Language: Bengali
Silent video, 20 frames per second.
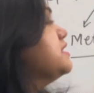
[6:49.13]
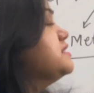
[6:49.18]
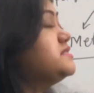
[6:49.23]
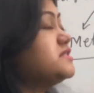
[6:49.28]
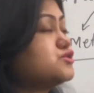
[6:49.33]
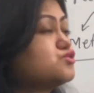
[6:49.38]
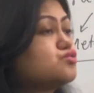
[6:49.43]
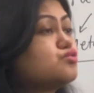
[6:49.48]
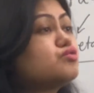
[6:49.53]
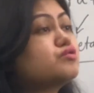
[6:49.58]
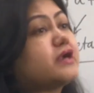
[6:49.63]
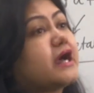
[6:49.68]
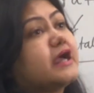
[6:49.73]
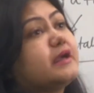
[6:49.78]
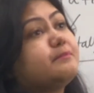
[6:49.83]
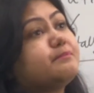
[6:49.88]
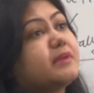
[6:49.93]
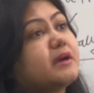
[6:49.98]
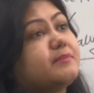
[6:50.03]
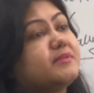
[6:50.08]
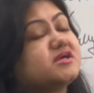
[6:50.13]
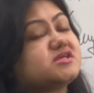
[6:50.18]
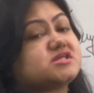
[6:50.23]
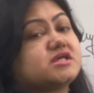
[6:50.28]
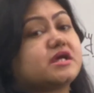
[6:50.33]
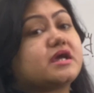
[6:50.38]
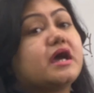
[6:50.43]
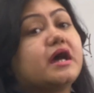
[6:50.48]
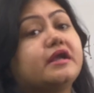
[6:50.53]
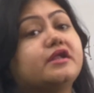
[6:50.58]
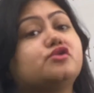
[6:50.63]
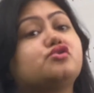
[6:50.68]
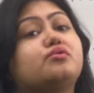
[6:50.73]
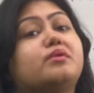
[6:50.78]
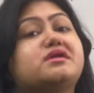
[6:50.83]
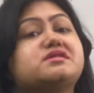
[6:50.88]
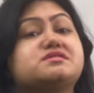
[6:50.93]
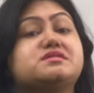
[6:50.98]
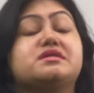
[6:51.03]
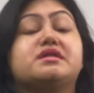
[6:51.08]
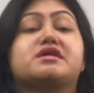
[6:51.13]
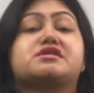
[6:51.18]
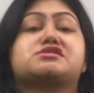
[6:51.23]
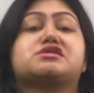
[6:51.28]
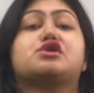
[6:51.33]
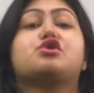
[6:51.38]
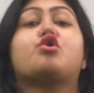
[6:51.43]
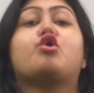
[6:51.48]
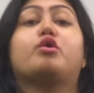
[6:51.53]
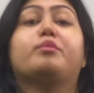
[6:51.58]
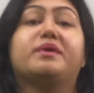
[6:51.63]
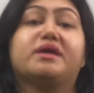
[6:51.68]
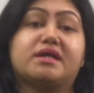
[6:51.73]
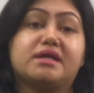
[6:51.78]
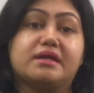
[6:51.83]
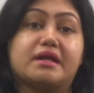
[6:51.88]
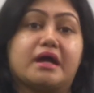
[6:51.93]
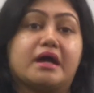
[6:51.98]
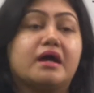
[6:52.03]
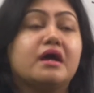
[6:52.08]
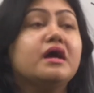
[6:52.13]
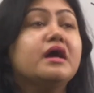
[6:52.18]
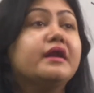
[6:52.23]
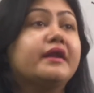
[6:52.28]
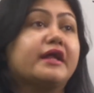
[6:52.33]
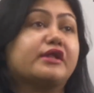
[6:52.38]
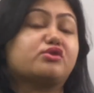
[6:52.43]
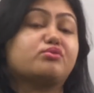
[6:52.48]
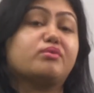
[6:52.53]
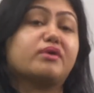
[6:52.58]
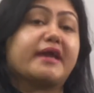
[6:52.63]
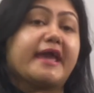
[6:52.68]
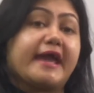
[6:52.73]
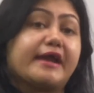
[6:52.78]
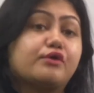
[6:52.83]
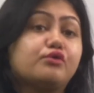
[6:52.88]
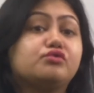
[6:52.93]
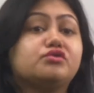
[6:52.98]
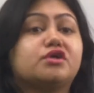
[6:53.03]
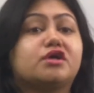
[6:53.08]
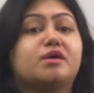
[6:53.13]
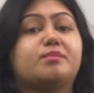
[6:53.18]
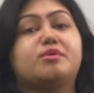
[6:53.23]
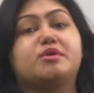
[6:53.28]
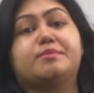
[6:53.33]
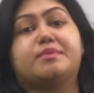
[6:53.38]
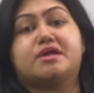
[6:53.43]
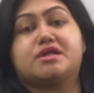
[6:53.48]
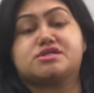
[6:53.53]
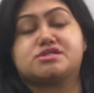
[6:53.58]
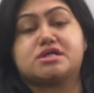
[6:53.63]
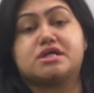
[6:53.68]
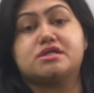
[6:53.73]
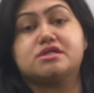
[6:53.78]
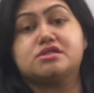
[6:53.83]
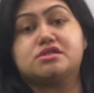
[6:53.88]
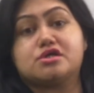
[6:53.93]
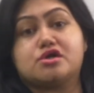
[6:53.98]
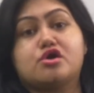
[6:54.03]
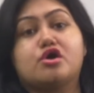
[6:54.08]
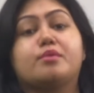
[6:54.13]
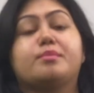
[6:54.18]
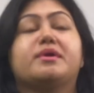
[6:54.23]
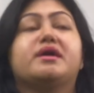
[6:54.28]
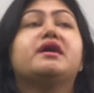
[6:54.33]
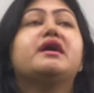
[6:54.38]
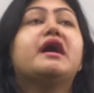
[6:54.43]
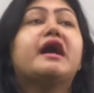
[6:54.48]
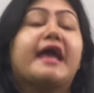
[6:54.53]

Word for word: যেটুকু টাইম পাবে সেখানে তোমার সিলেকশান হবে কি না না তোমাকে এখন থেকে প্রিপারেশান নিতে হবে